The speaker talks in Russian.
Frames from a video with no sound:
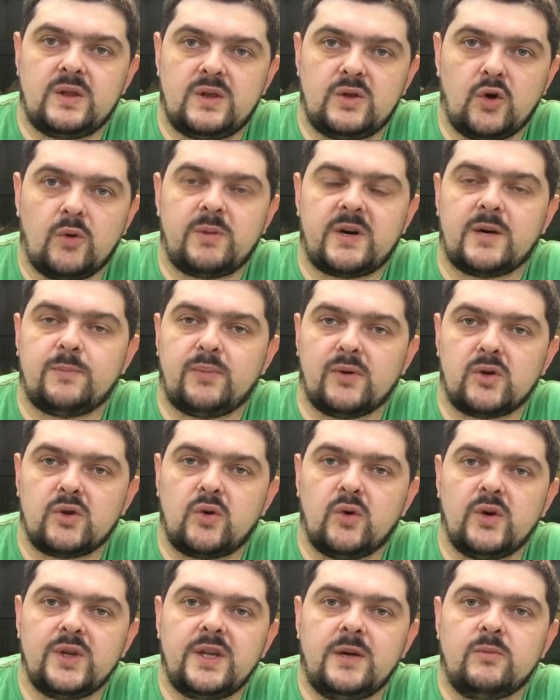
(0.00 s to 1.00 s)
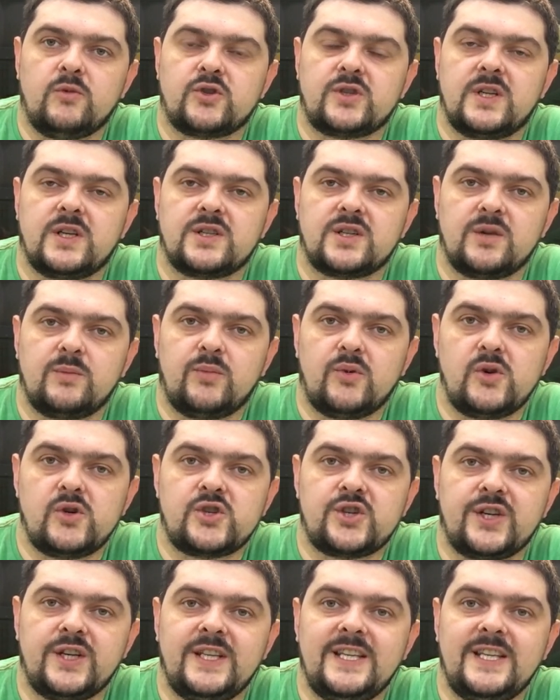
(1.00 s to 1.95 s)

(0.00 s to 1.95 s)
добрых полгода, может даже и больше,